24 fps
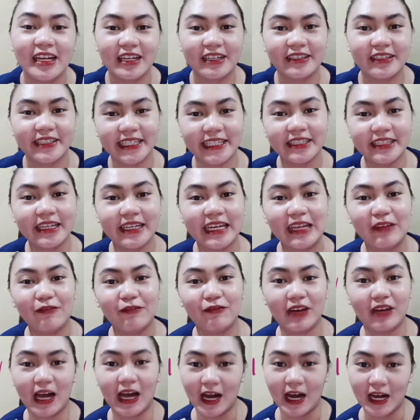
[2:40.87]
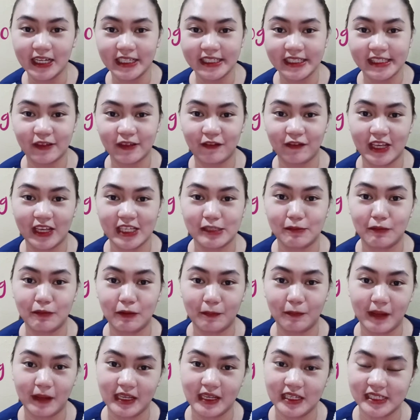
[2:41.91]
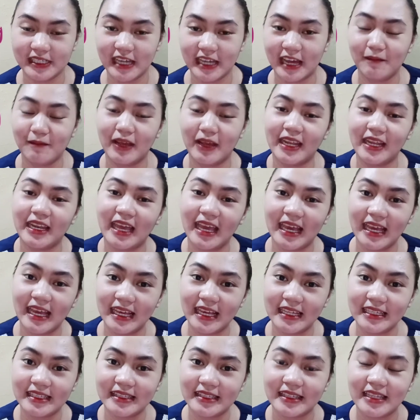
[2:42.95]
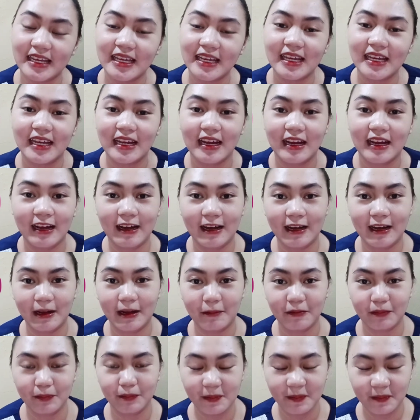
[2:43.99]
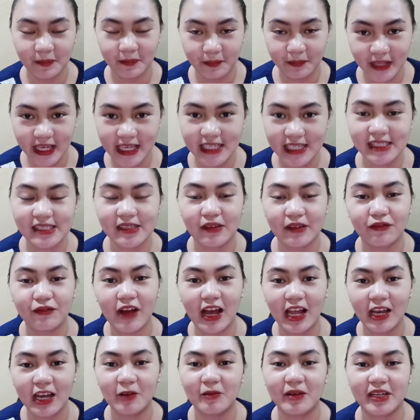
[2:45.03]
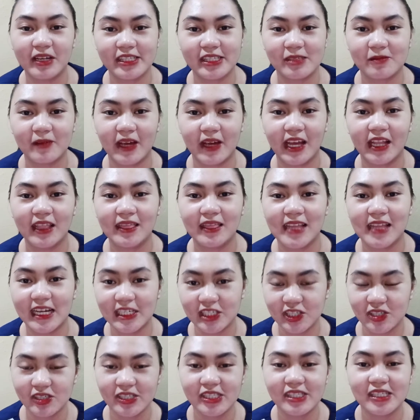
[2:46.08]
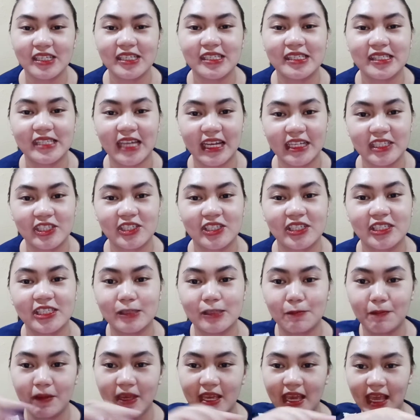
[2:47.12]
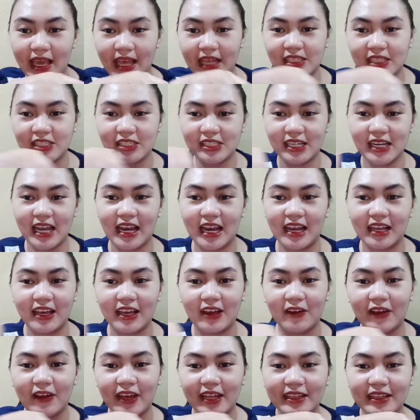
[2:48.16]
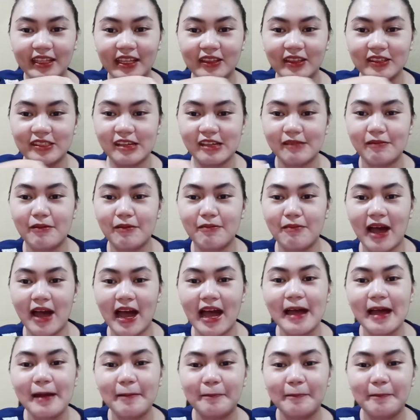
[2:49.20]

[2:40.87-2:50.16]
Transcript: Grillery Vlog sa Facebook page namin and uh, please follow as well Lashes Essentials PH. Ilalagay ko yan dito sa baba.